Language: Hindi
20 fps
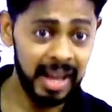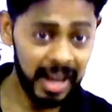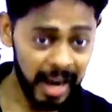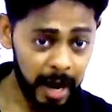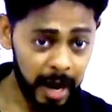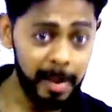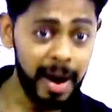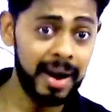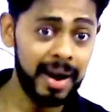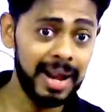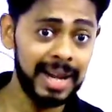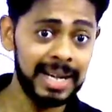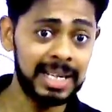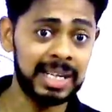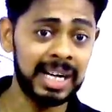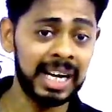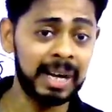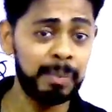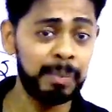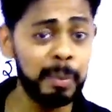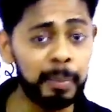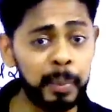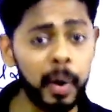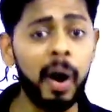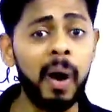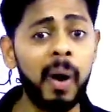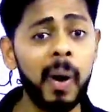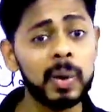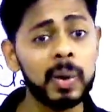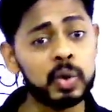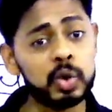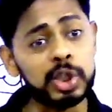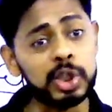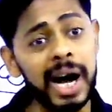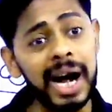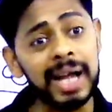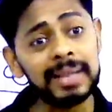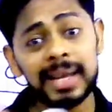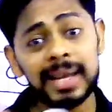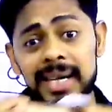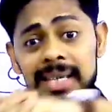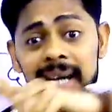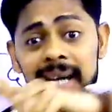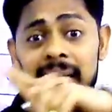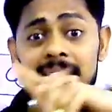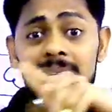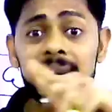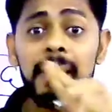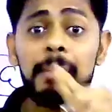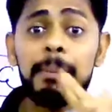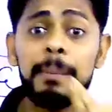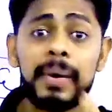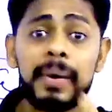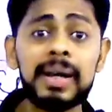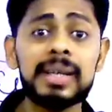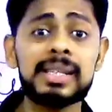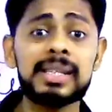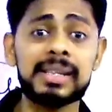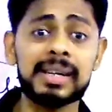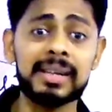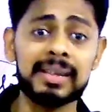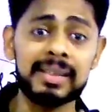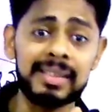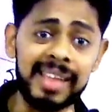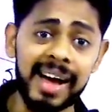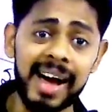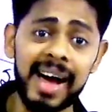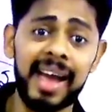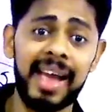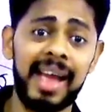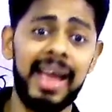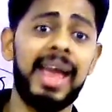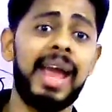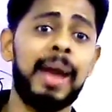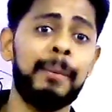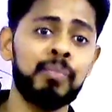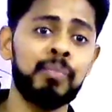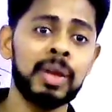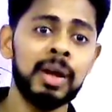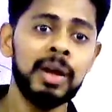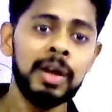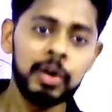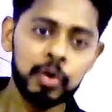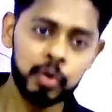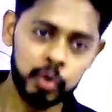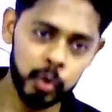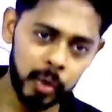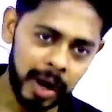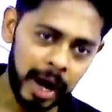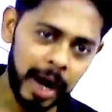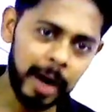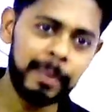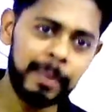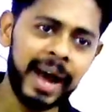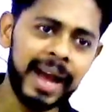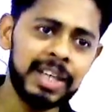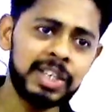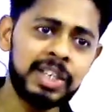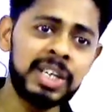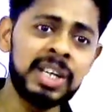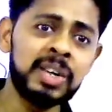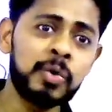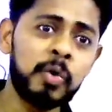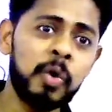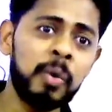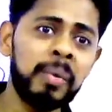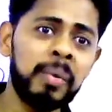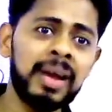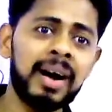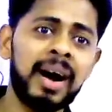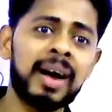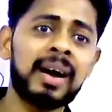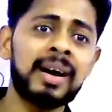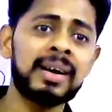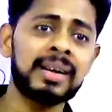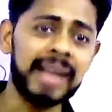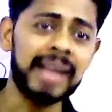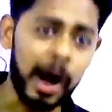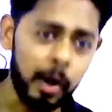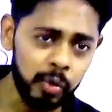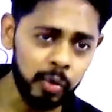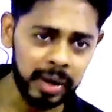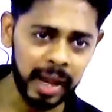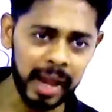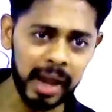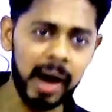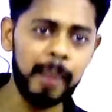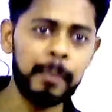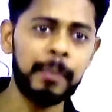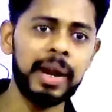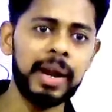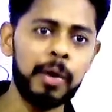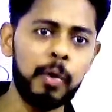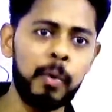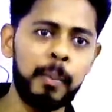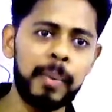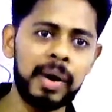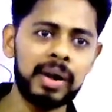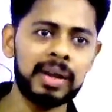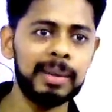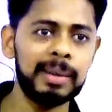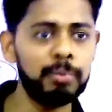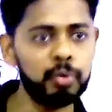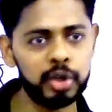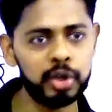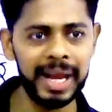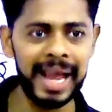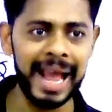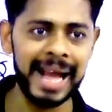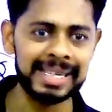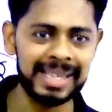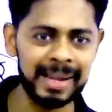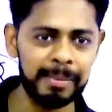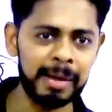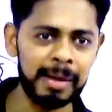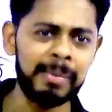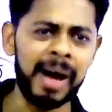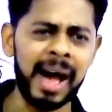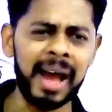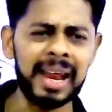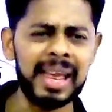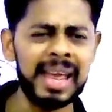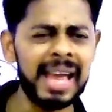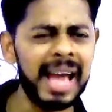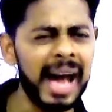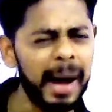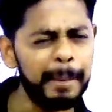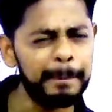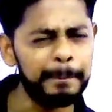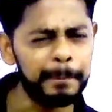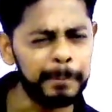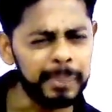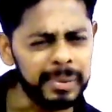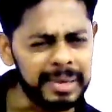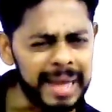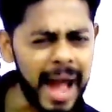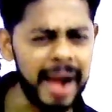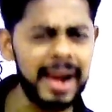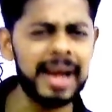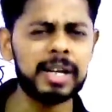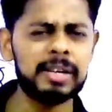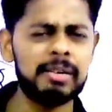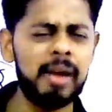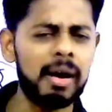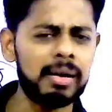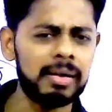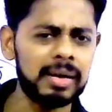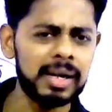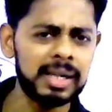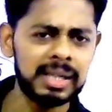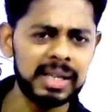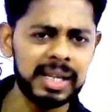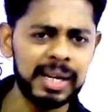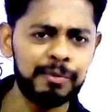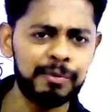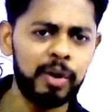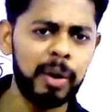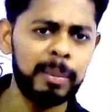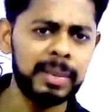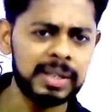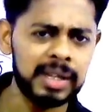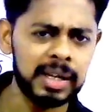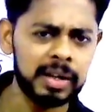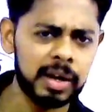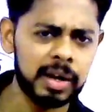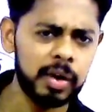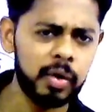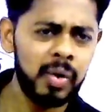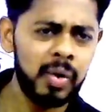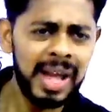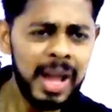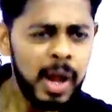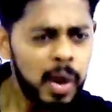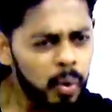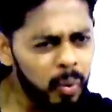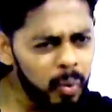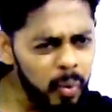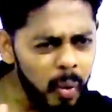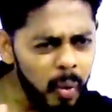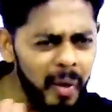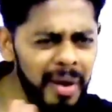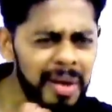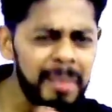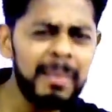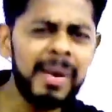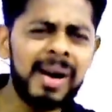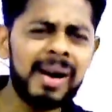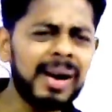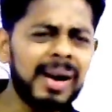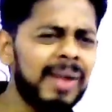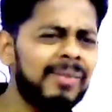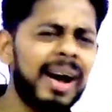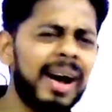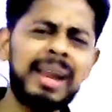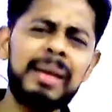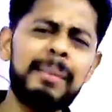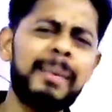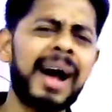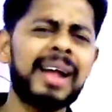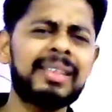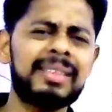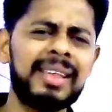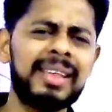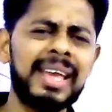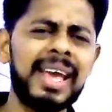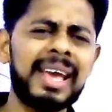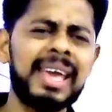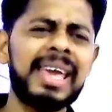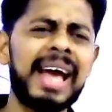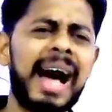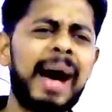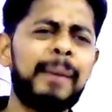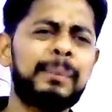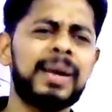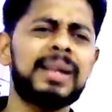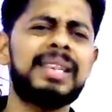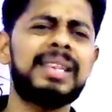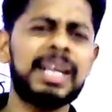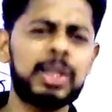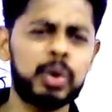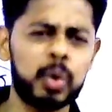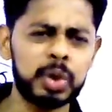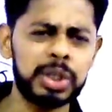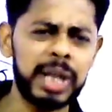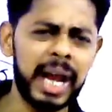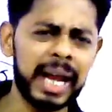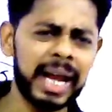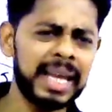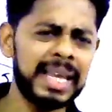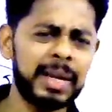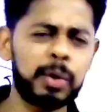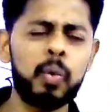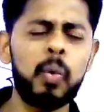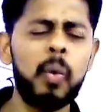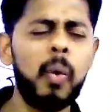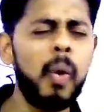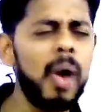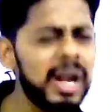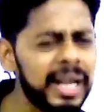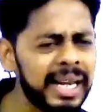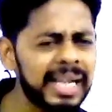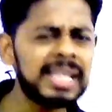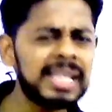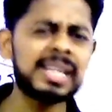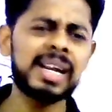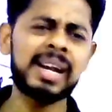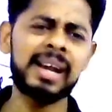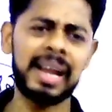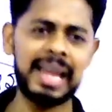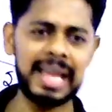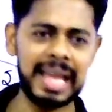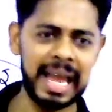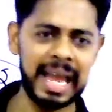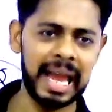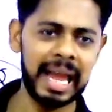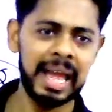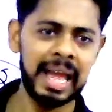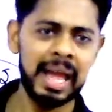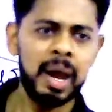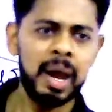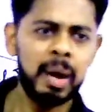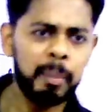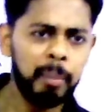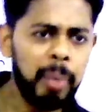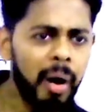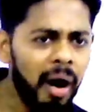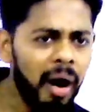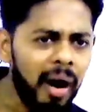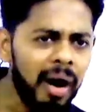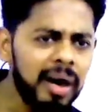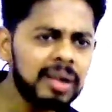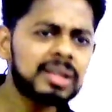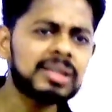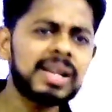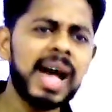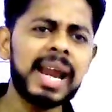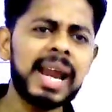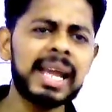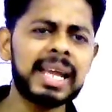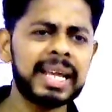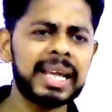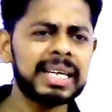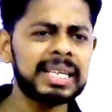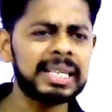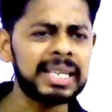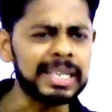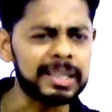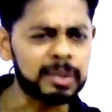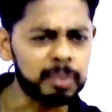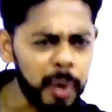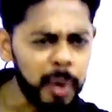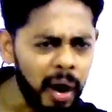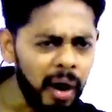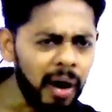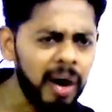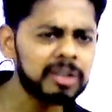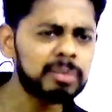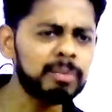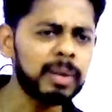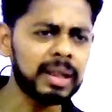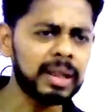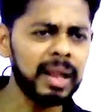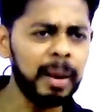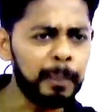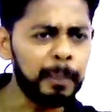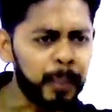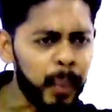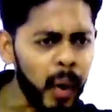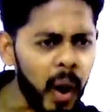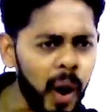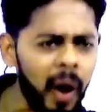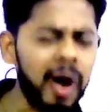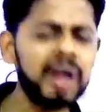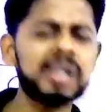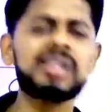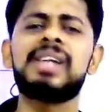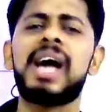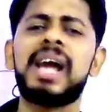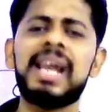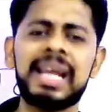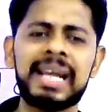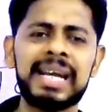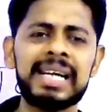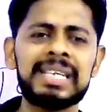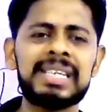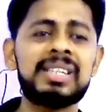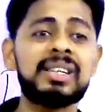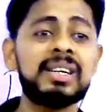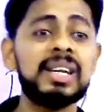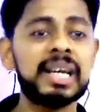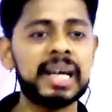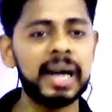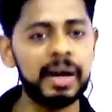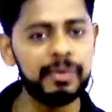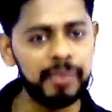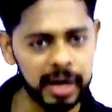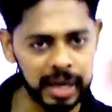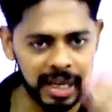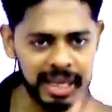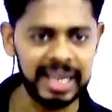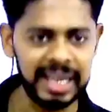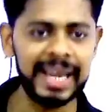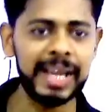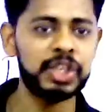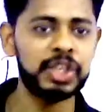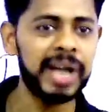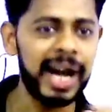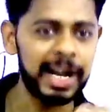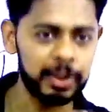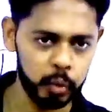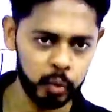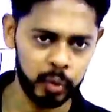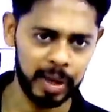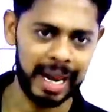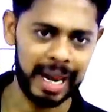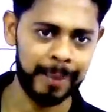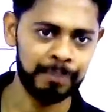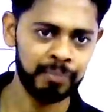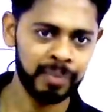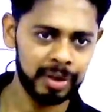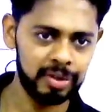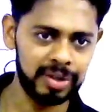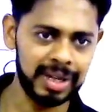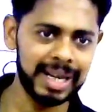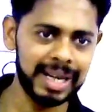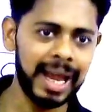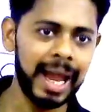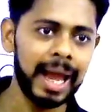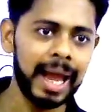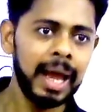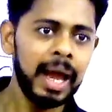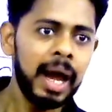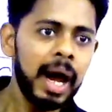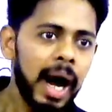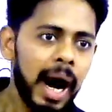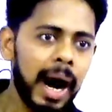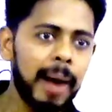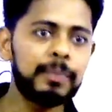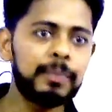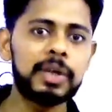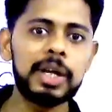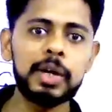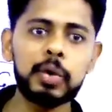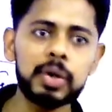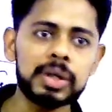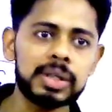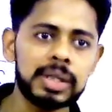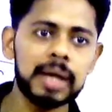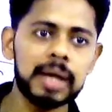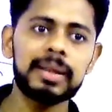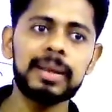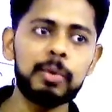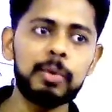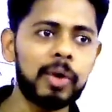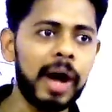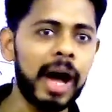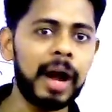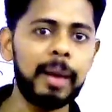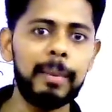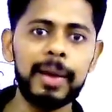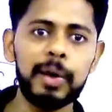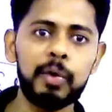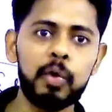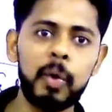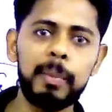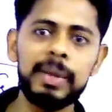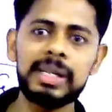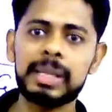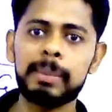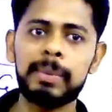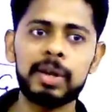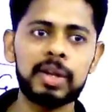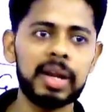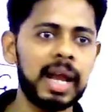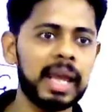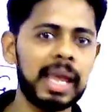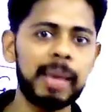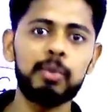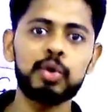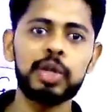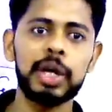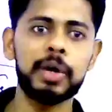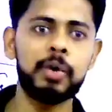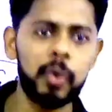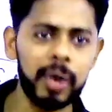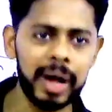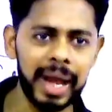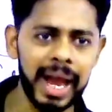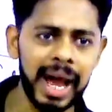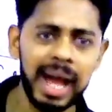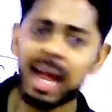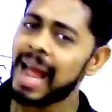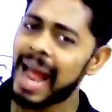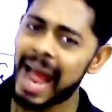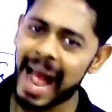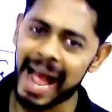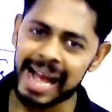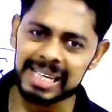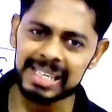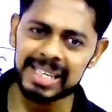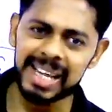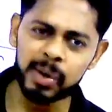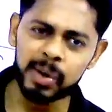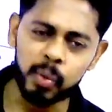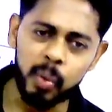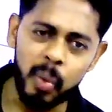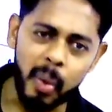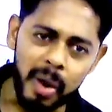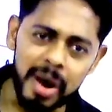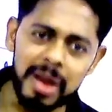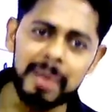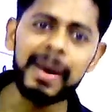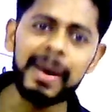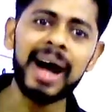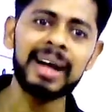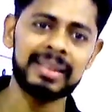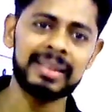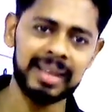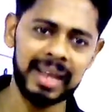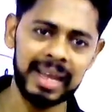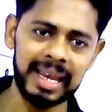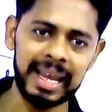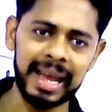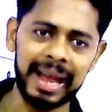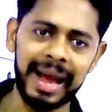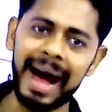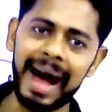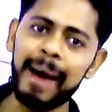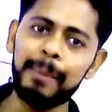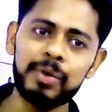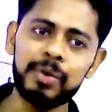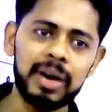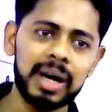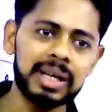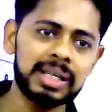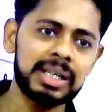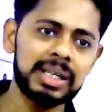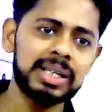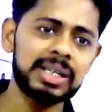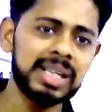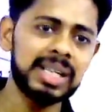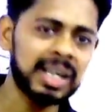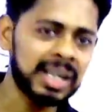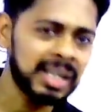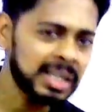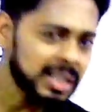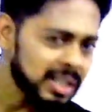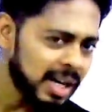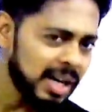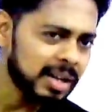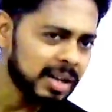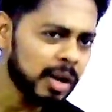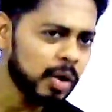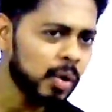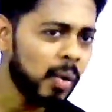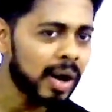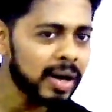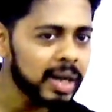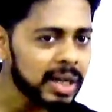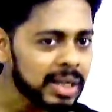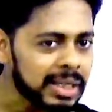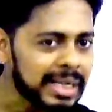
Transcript: हमारे स्टेट में बहुत ज्यादा डाटा बढ़ सकता है तो हाँ भाई जिनको भी अगर डाउट है अपने ऊपर कि मुझे ऐसा बीमारी है अब डायरेक्ट डॉक्टर से इंफॉर्मेशन करो कोई मरने वाली बात नहीं है कि आपका डेथ हो जाएगा कोई टेंशन नहीं है बहुत सारे केसेस बहुत मतलब बहुत सारे केसेस रिकवर किए जा चुके हैं ठीक है अब जिनको सर्दी बुखार भी वो भी समझ रहे हैं कि मुझे हो गया ऐसा कोई बात नहीं है आप डॉक्टर से कंसल्ट करो अगर